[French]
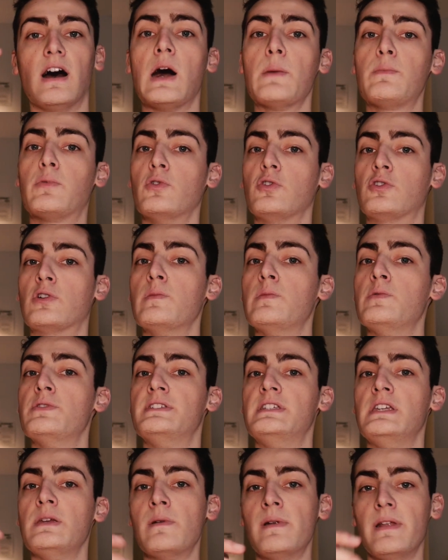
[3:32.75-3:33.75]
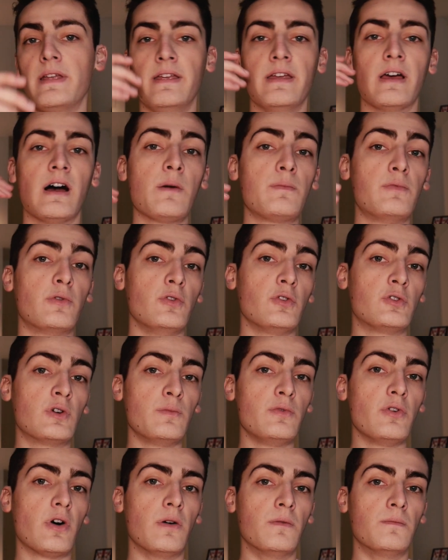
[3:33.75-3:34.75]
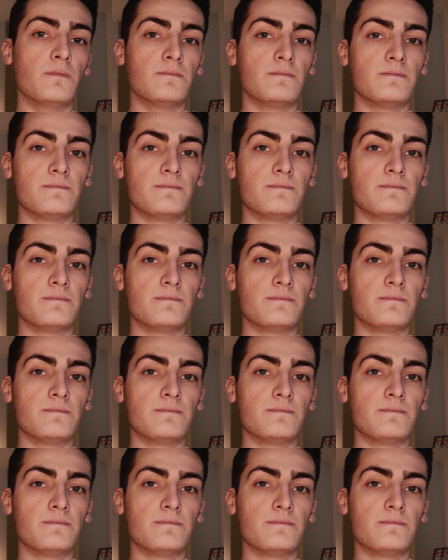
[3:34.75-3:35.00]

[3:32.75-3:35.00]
un pour le combustible et un pour le comburant.